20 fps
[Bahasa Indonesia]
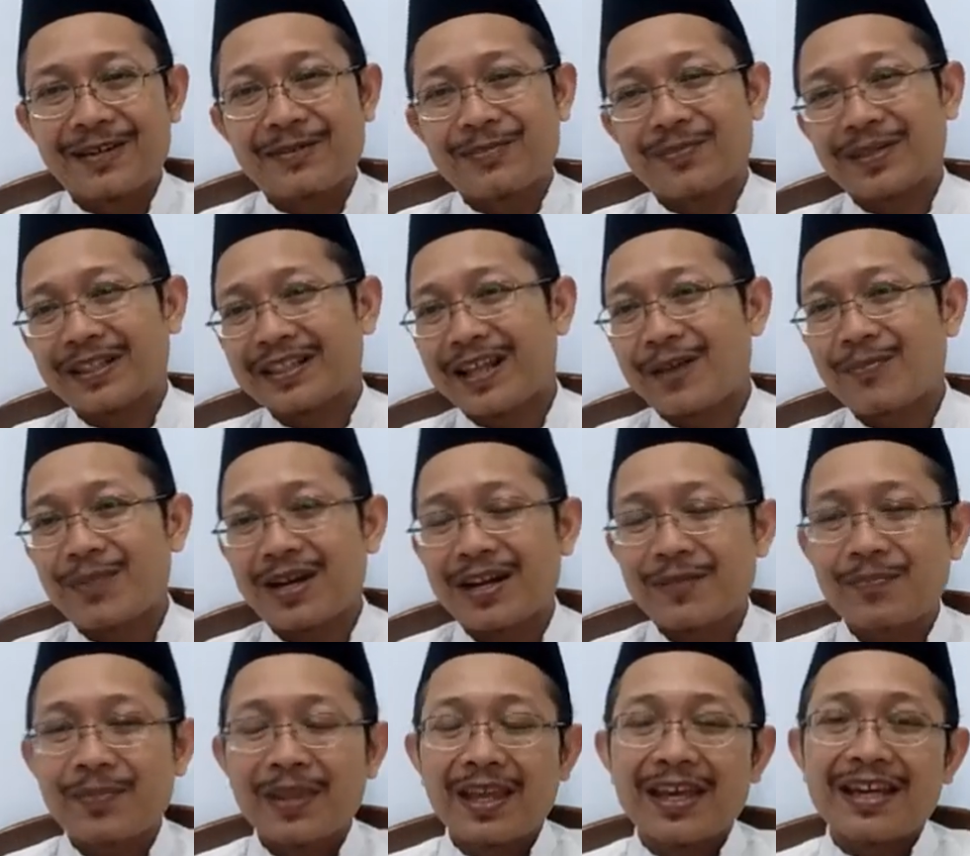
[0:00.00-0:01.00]

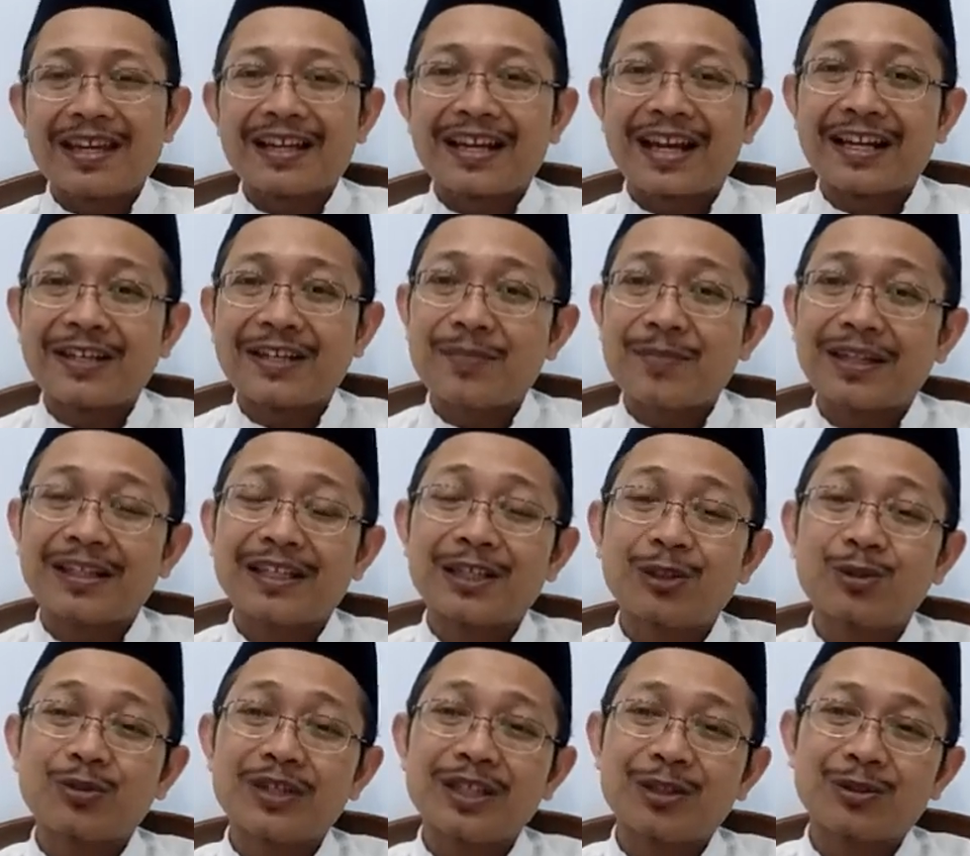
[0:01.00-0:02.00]
Pertama, kalimat
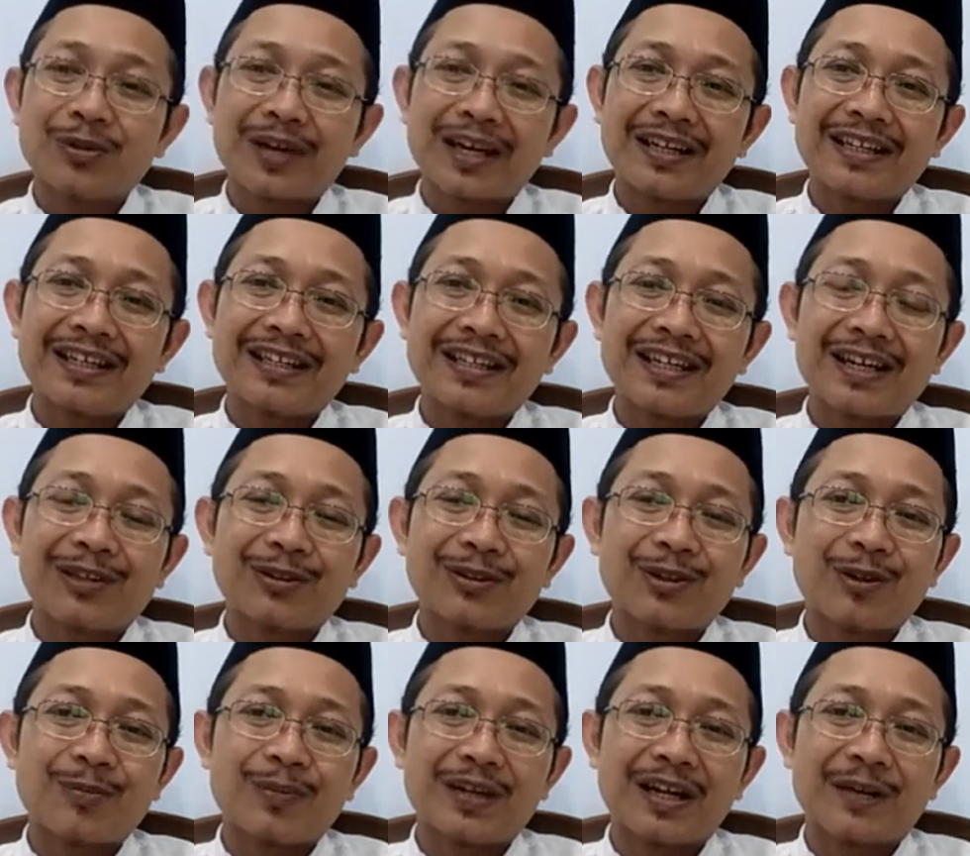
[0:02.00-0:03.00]
hitung-hitungan ini
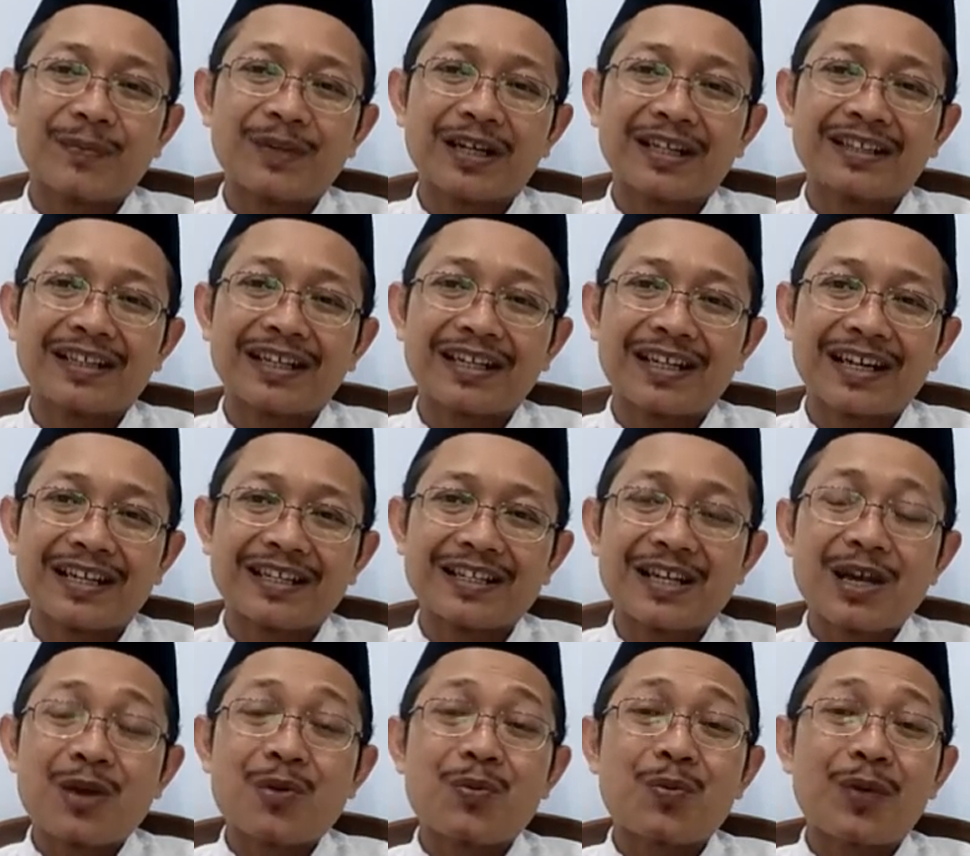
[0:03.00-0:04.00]
Allah pernah mengatakan
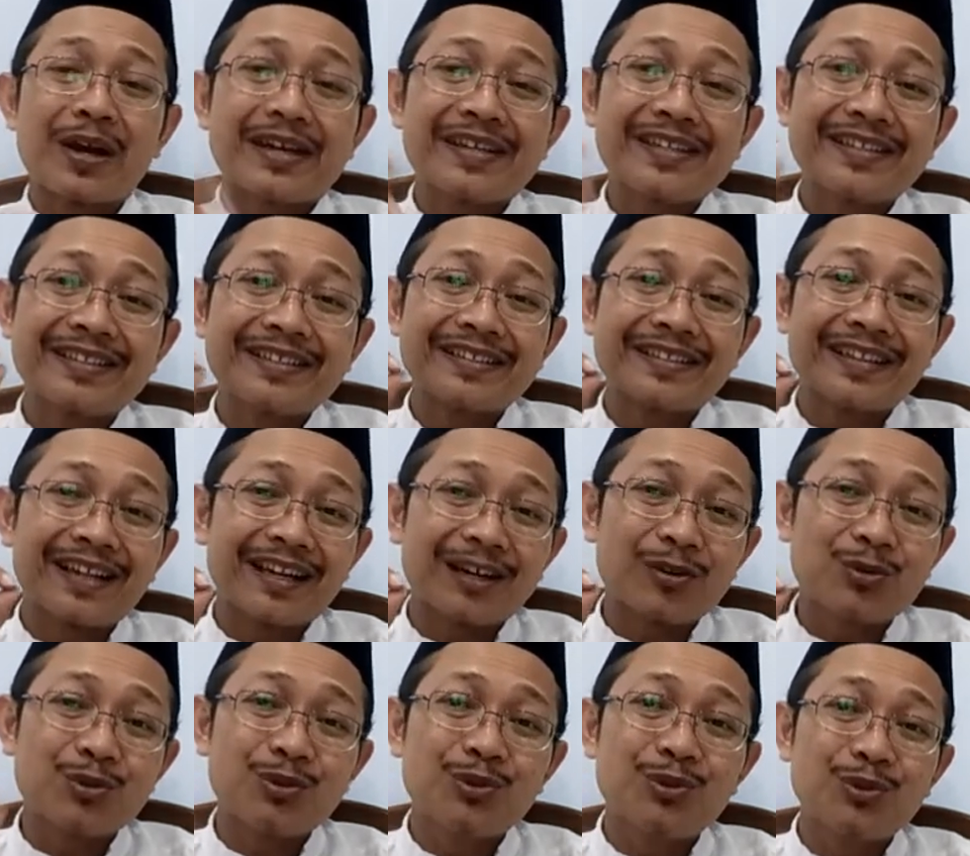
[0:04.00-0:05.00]
wa inta
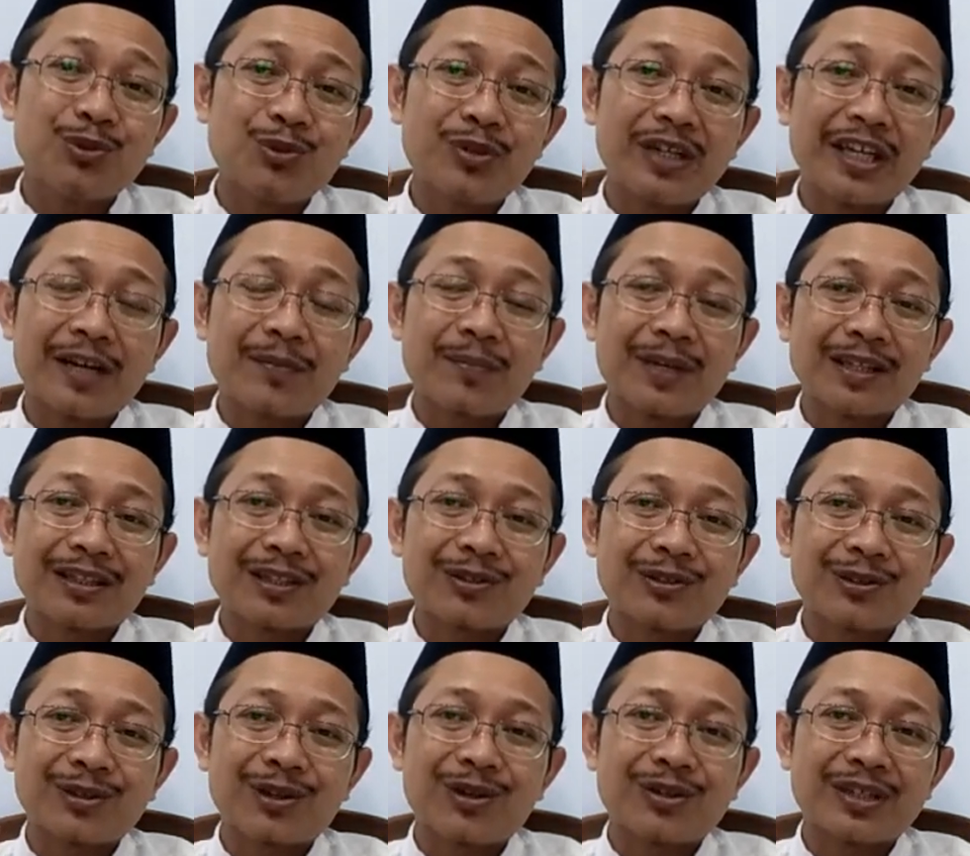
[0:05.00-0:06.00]
uddu
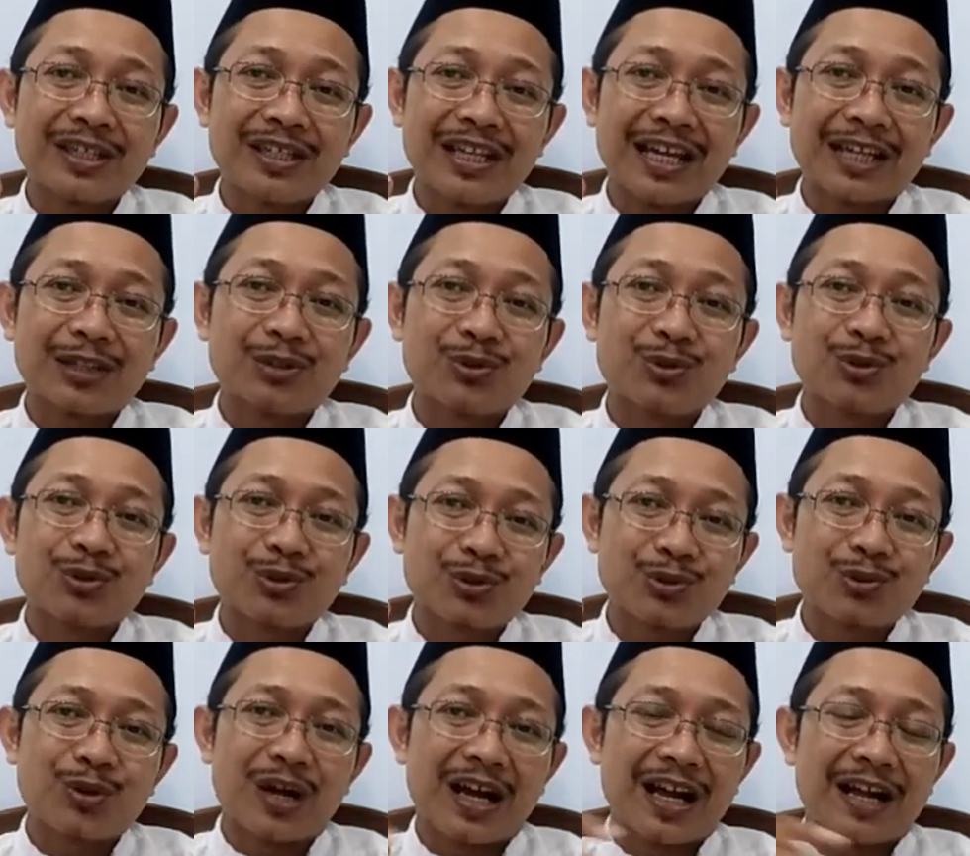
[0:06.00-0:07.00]
nikmatallahi la
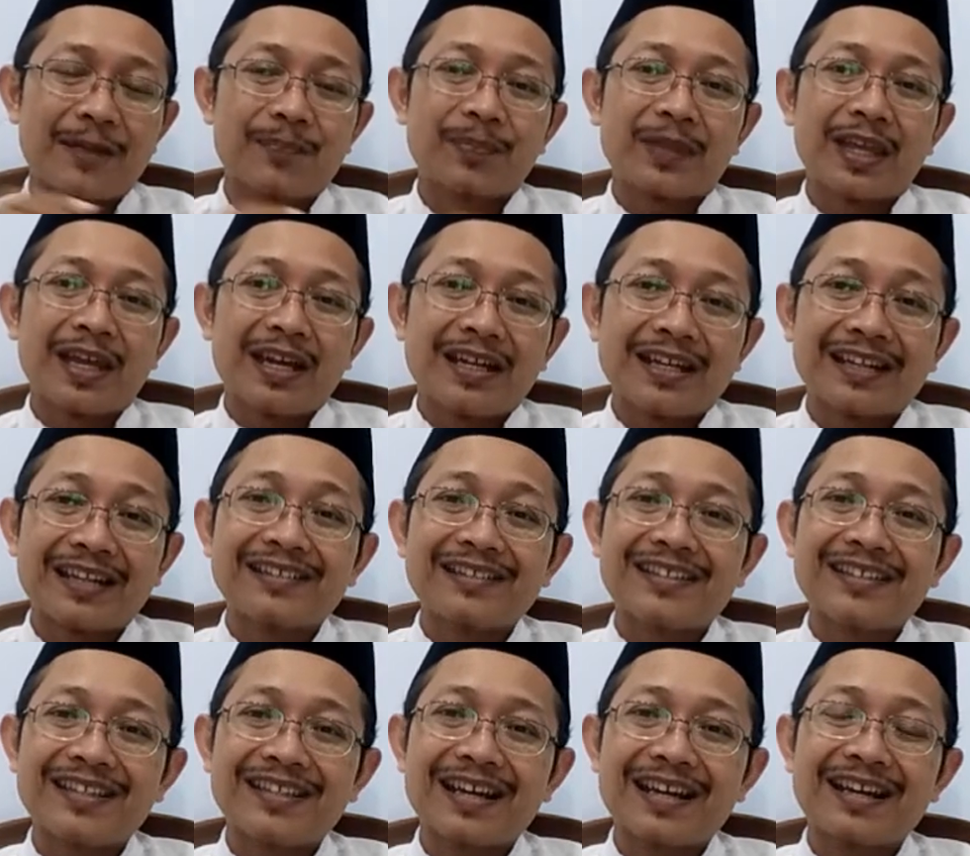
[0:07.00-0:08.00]
tuhsuha dan
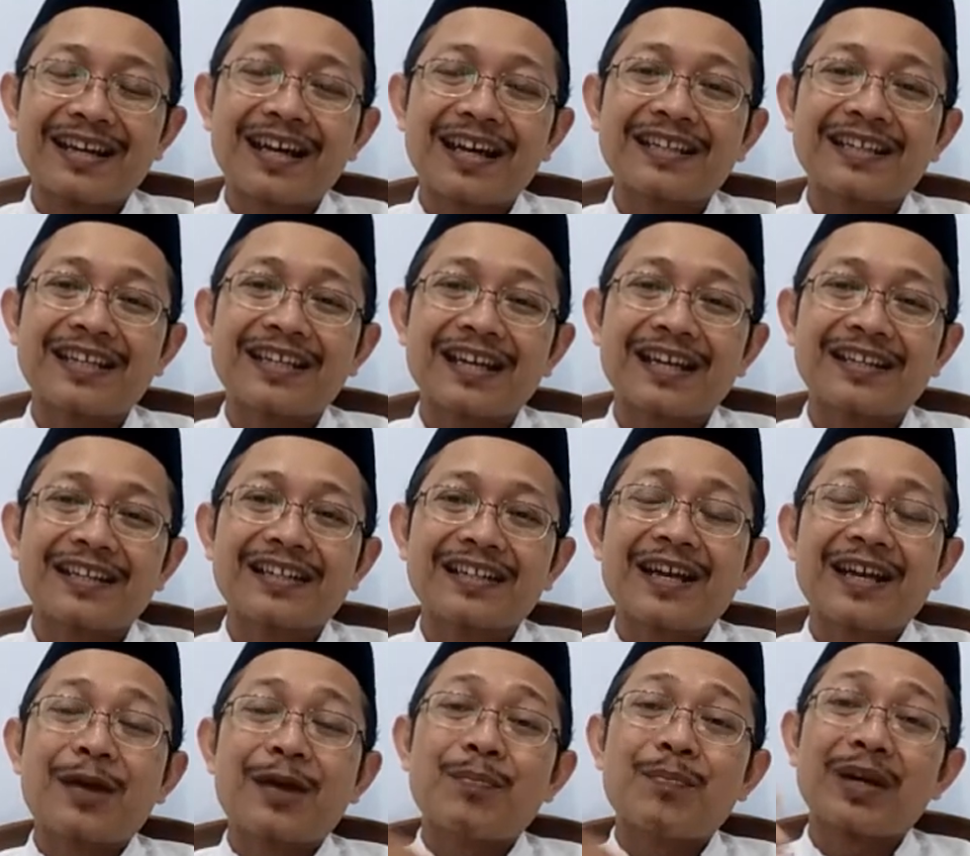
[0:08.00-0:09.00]
jika kalian
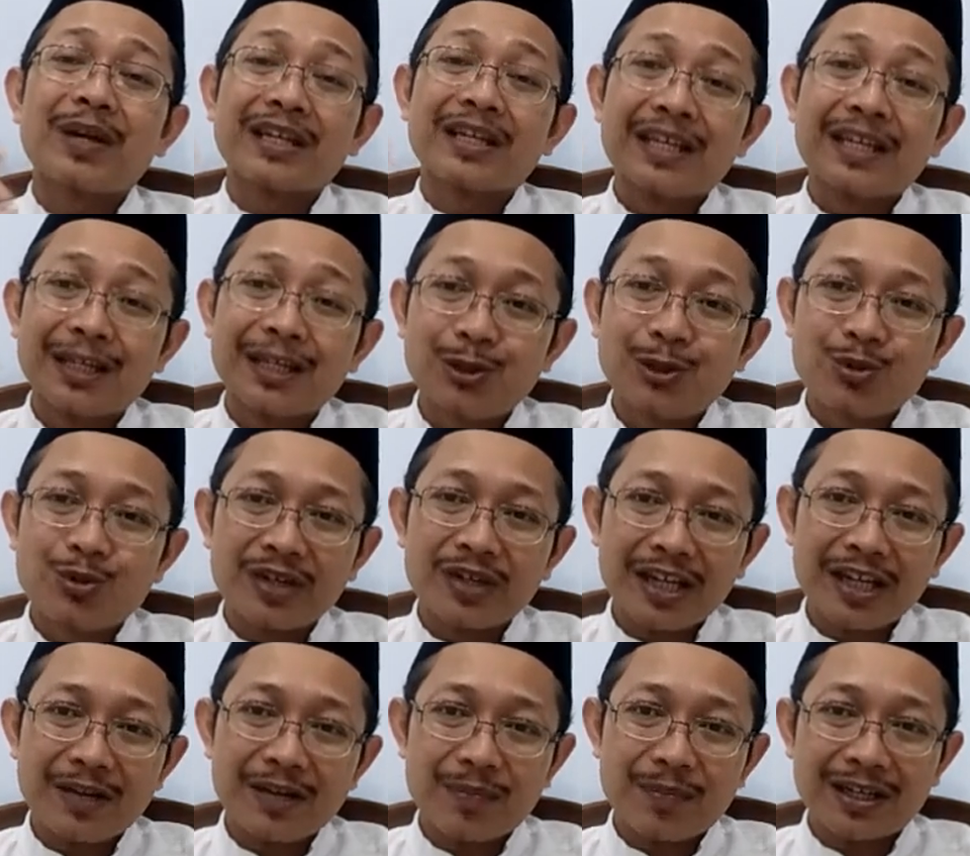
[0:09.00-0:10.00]
menghitung
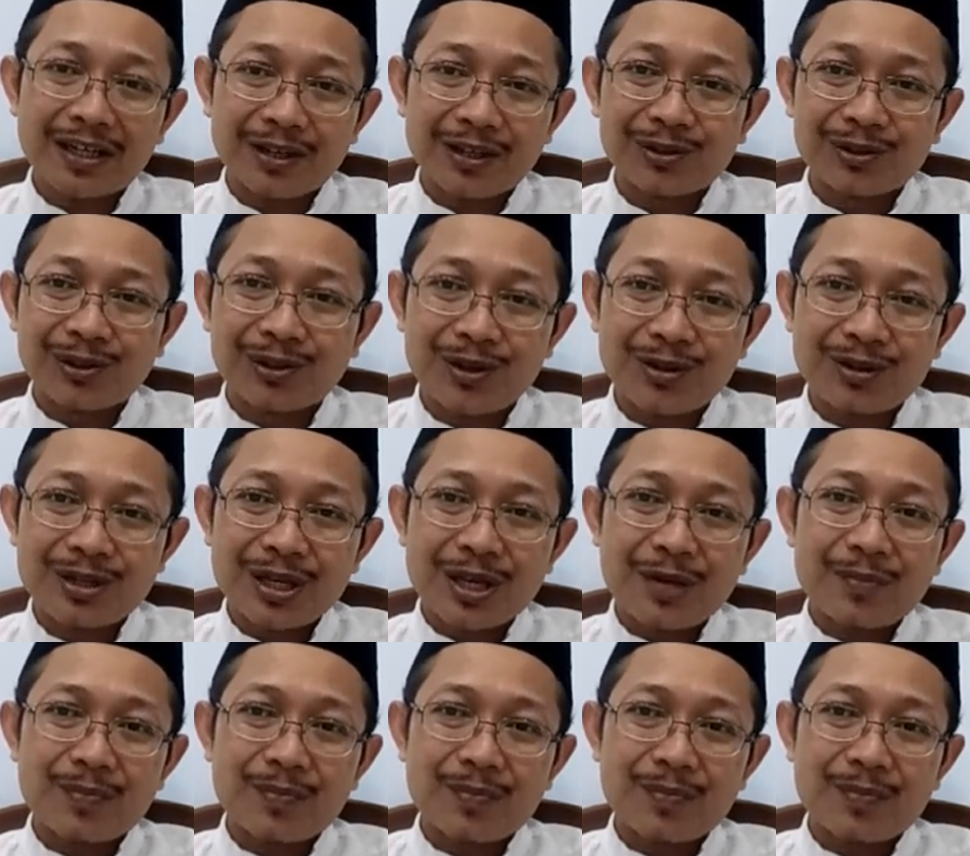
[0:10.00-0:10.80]
nikmat Allah,